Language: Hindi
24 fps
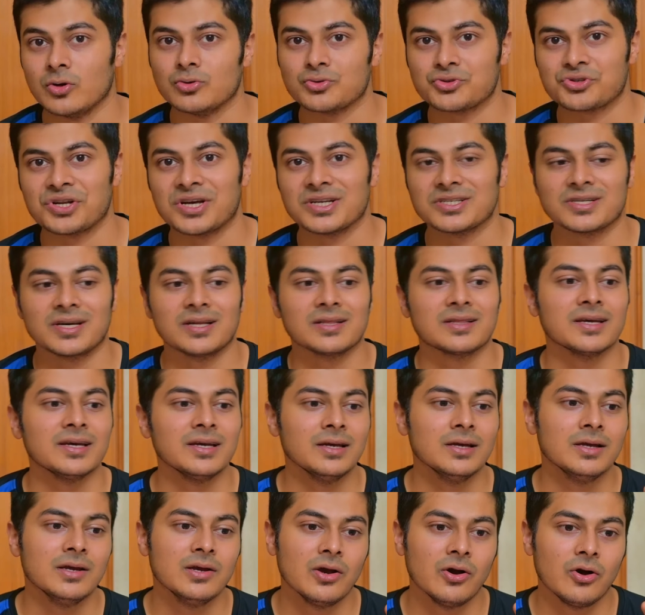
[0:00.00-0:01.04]
घुसना चाहते हैं
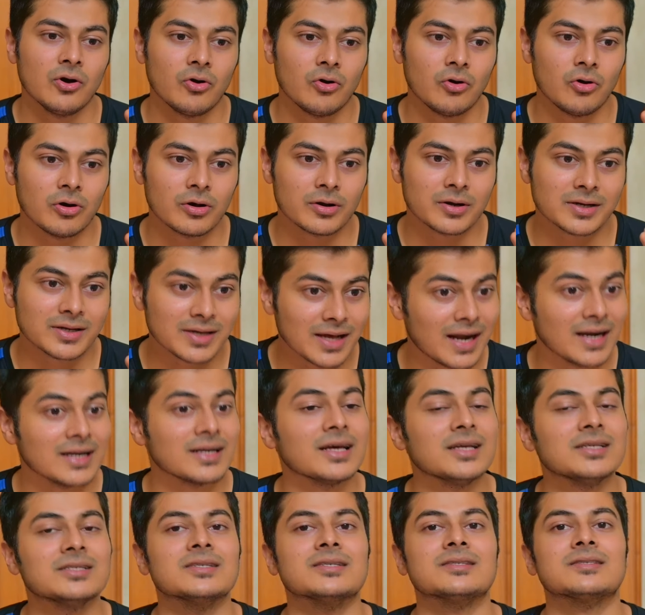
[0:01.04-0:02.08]
और
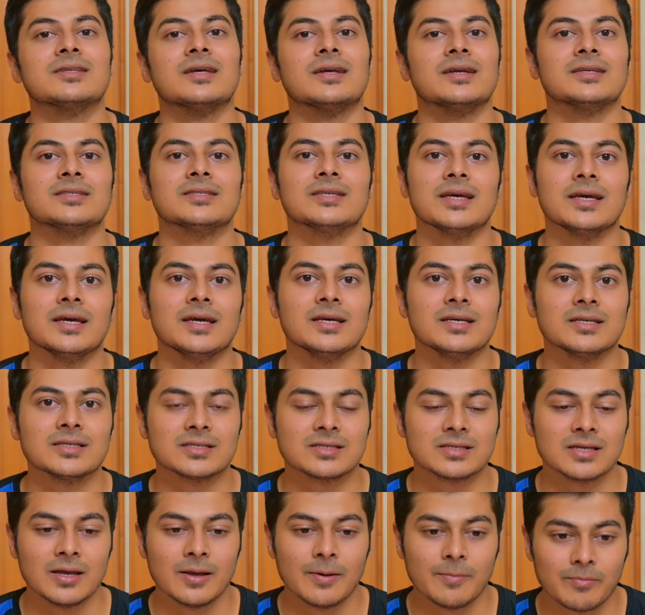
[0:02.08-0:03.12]
टाटा जिस तरह से
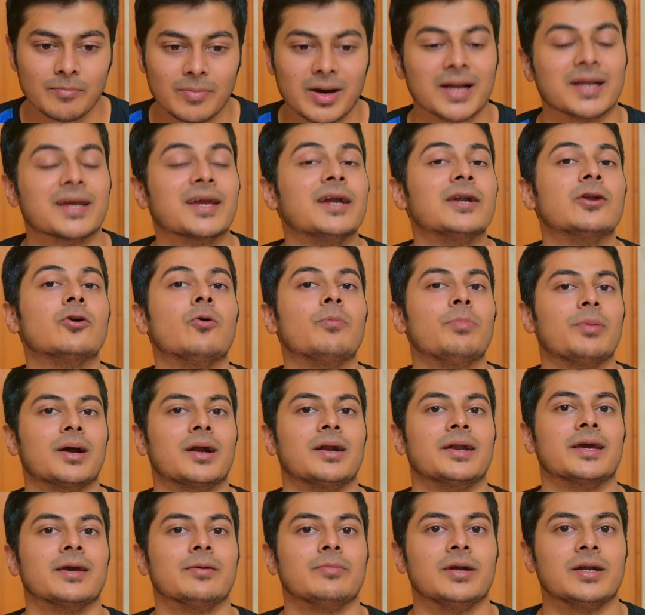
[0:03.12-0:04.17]
इस मार्केट को
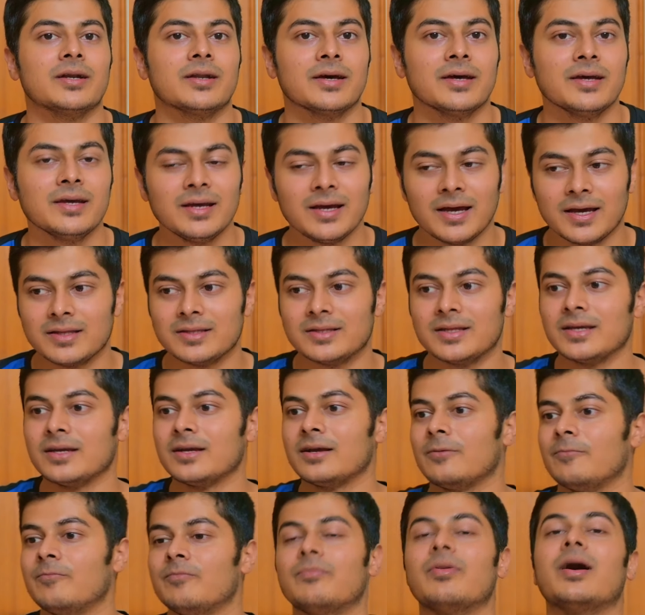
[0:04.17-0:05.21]
पकड़ के बैठा है आई थिंक
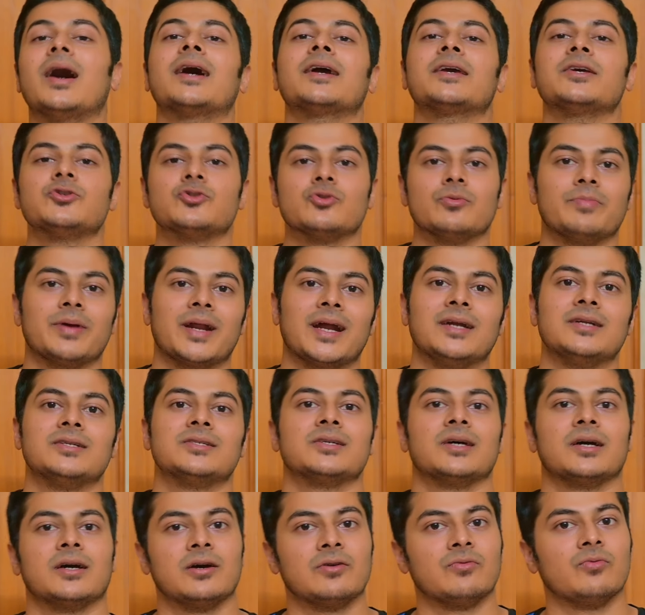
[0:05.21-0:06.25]
बाकी जो ब्रांड्स
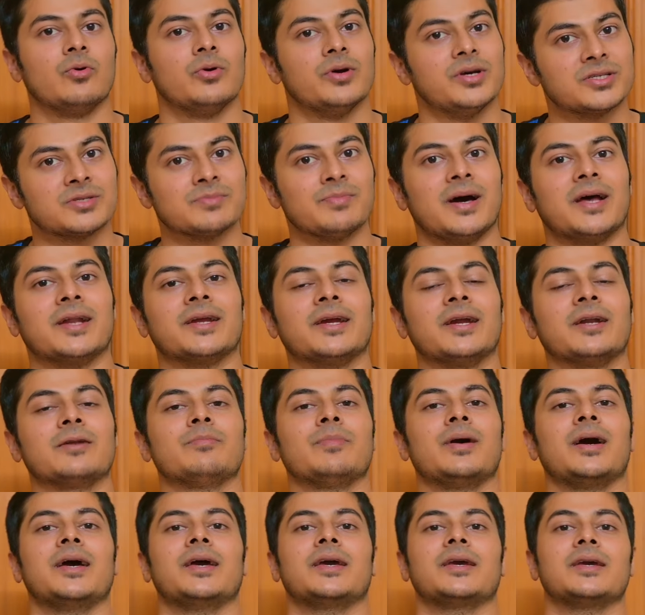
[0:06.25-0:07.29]
अगर वो इस मार्केट
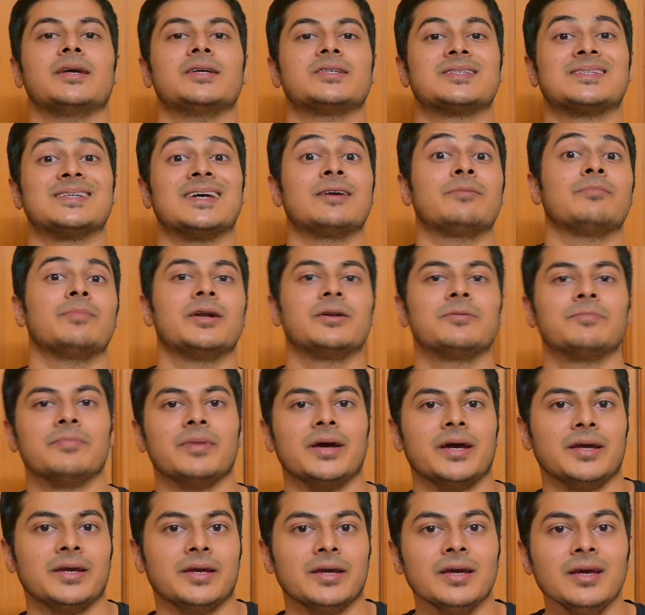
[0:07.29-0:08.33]
में आएंगे इस सेगमेंट में
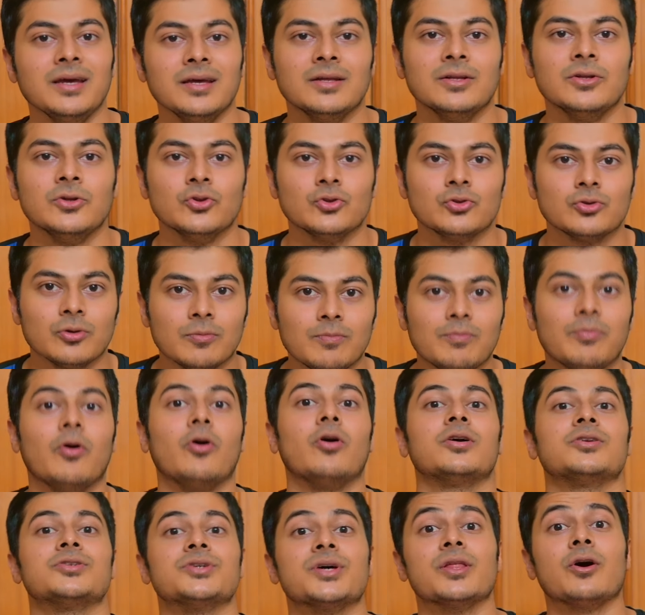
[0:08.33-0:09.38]
आएंगे तो
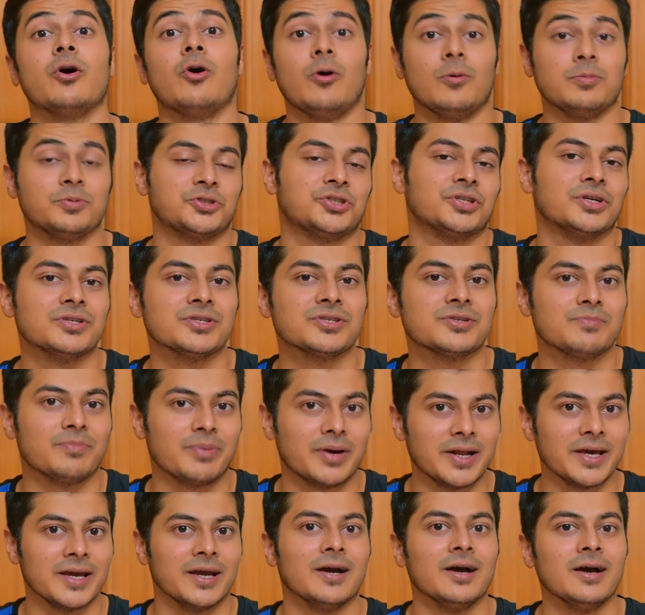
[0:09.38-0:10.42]
बहुत ज़्यादा ऑप्शन
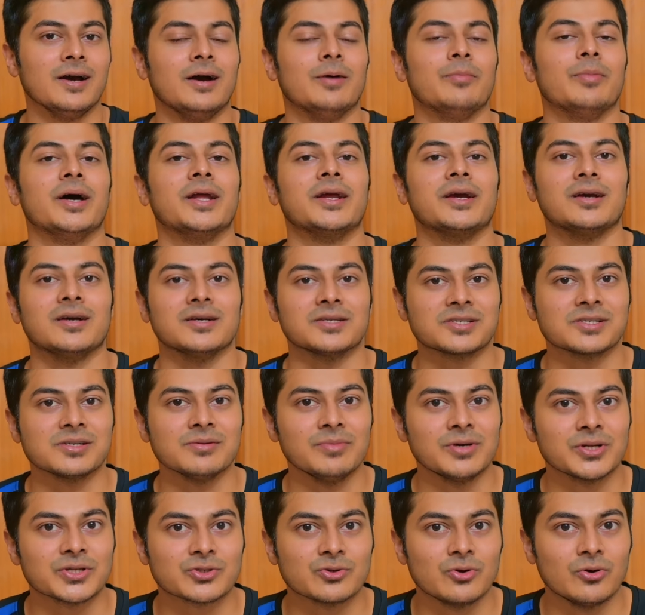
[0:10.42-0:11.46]
बढ़ेगा हमारे
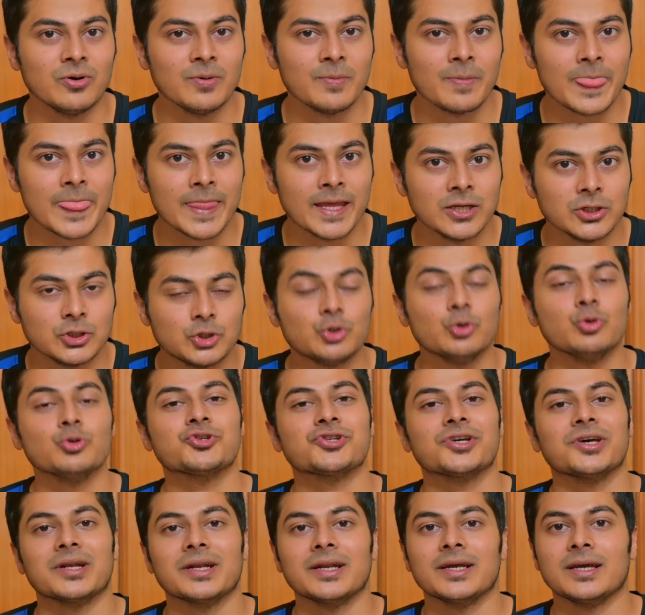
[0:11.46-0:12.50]
कस्टमर्स को चूज़
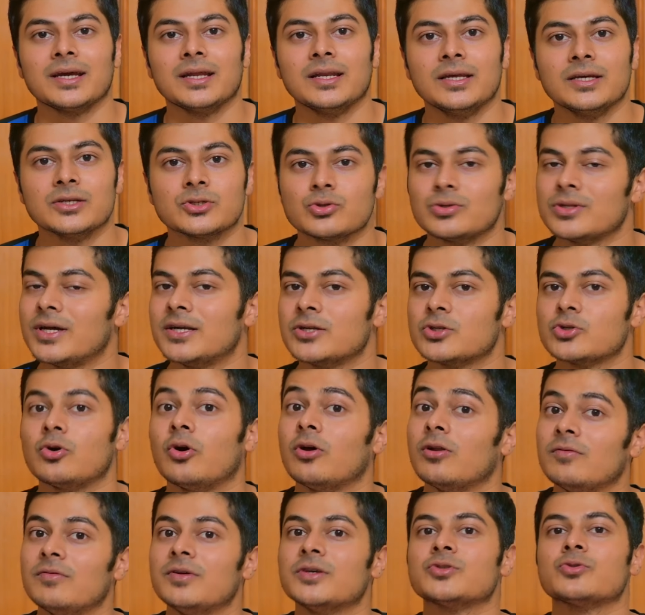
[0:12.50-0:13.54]
करने के लिए सो दैट इज़
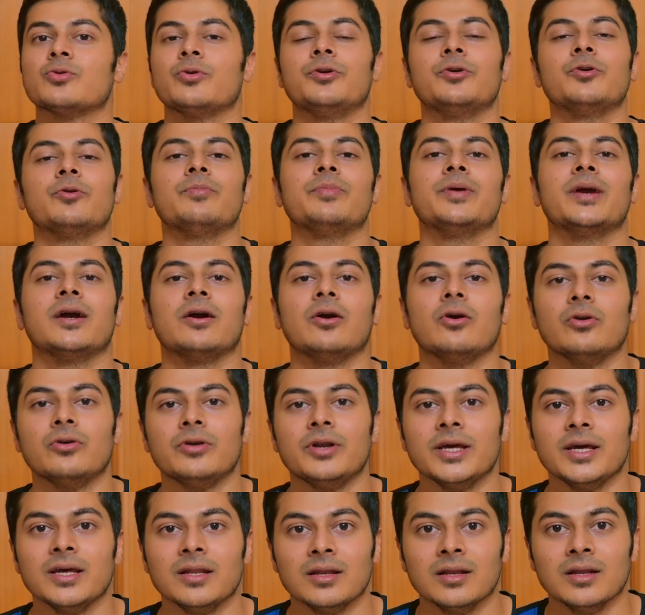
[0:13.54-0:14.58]
ऑलवेज गोइंग टू बी अ गुड
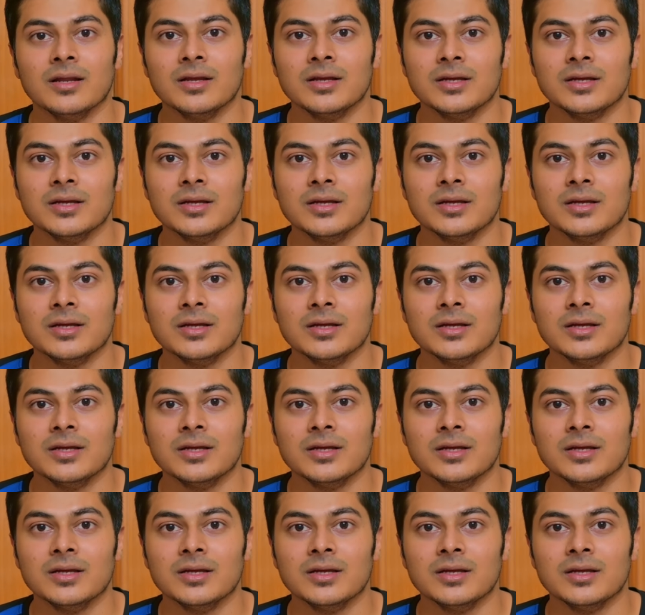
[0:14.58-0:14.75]
डील